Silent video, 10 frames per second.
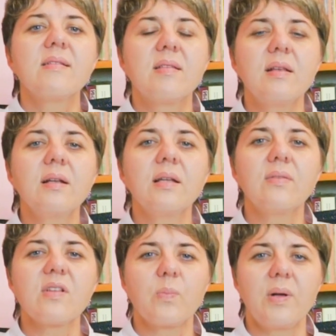сильные
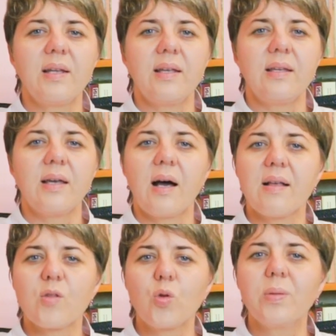воспаления,
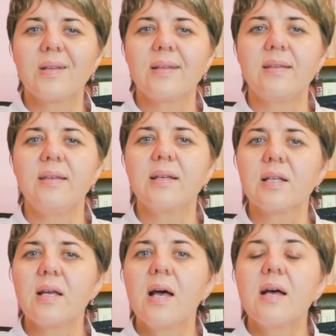особенно
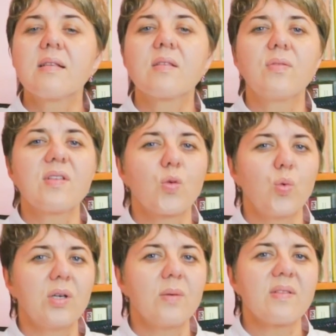диеты с
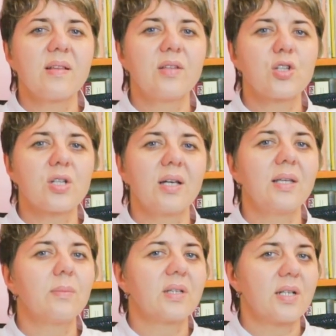высоким
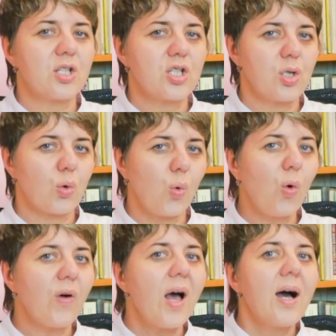содержанием
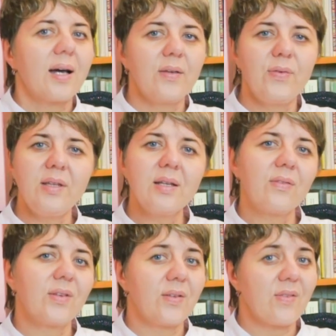трансжиров,
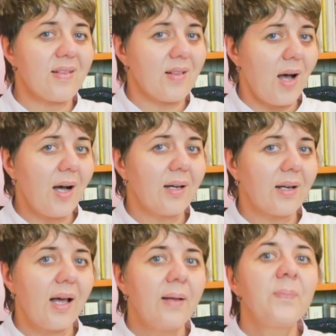рафинированного
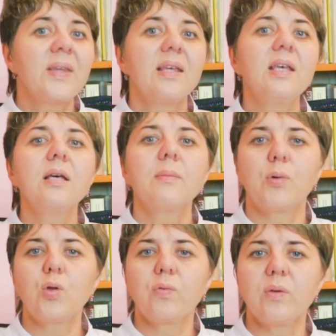сахара и
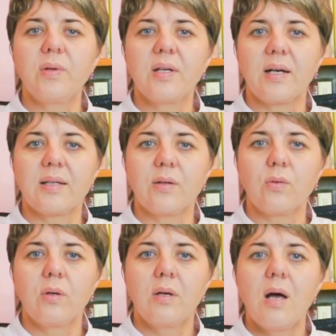полуфабрикатов.